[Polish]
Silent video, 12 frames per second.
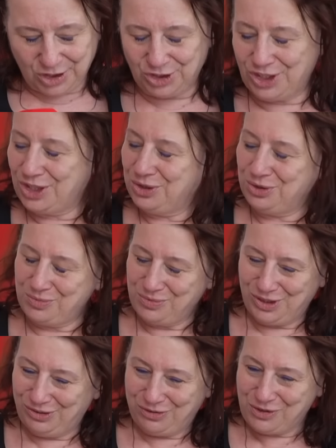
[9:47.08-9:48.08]
y,
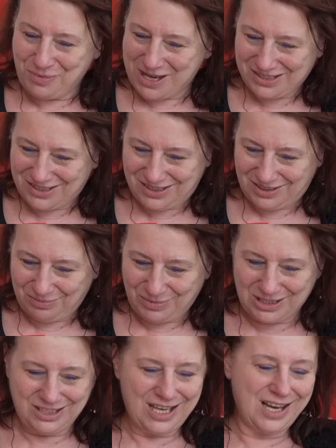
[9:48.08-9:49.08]
kryterium informacji
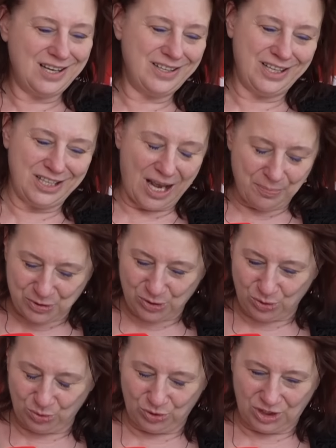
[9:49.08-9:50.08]
medialnej,
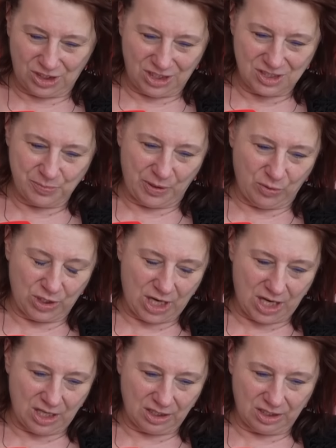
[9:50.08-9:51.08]
absolutnie nie
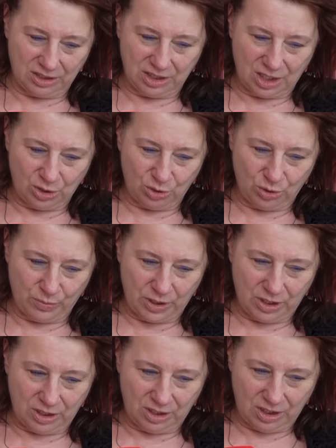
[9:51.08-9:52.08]
spełnia
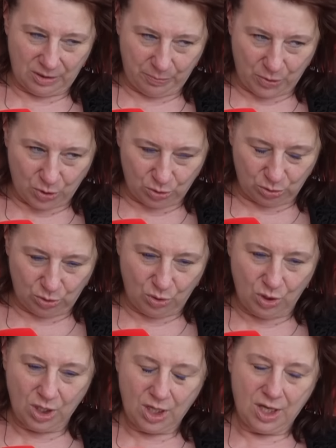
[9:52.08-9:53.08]
kryterium y,
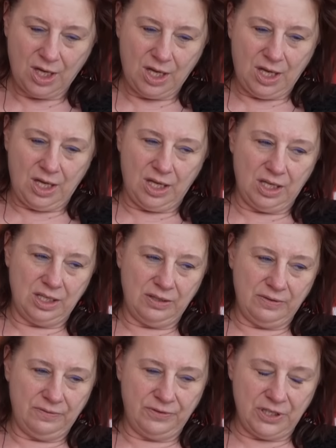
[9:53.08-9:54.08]
raportu.
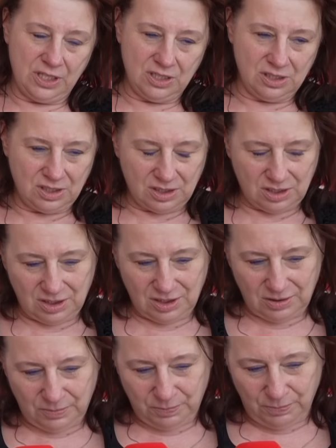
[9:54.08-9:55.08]
E, więc
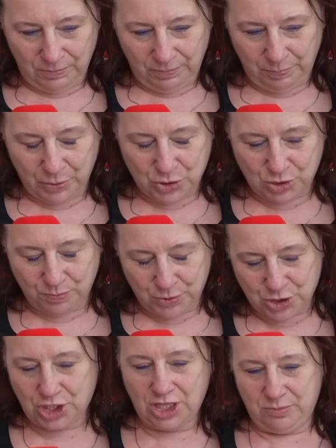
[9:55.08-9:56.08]
e,
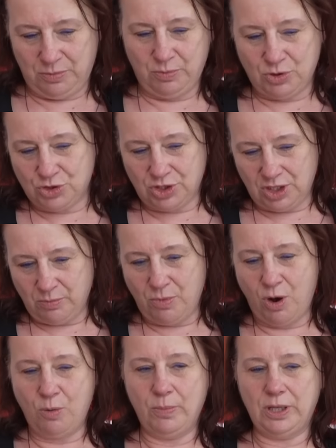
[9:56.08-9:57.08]
poczekajmy może na
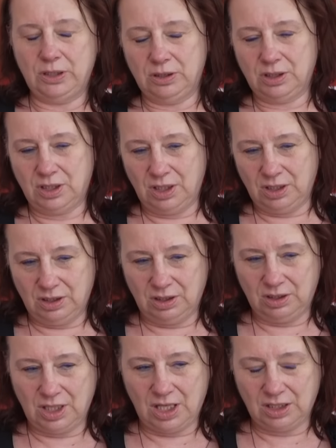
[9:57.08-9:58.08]
moment,
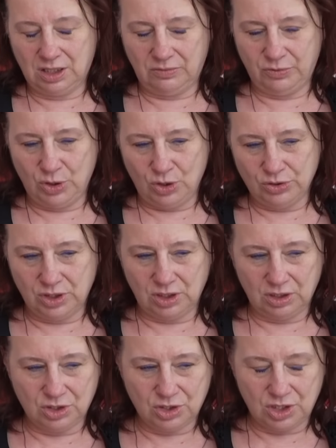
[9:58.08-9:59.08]
kiedy taki
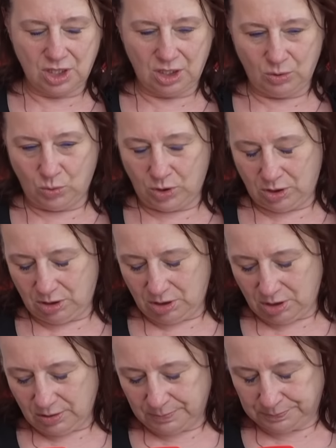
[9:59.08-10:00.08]
wniosek się
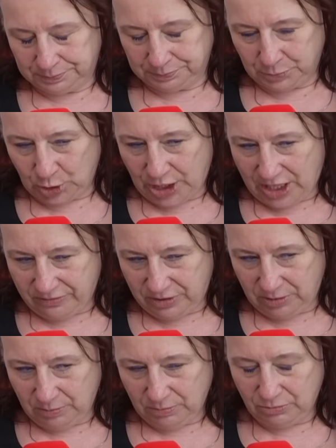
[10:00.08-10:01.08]
e,
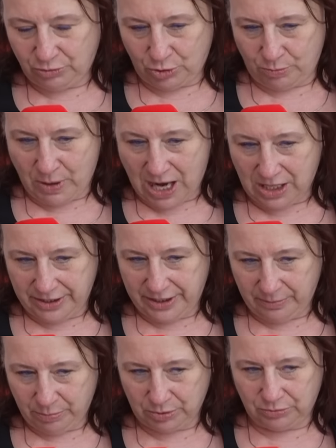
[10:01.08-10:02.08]
pojawi
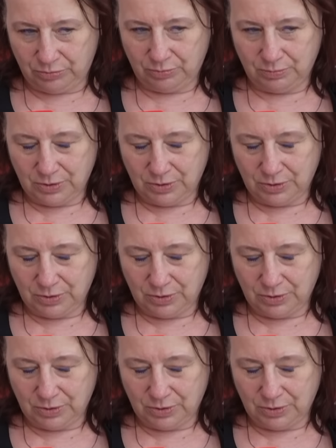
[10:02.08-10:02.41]
formalnie. Mówimy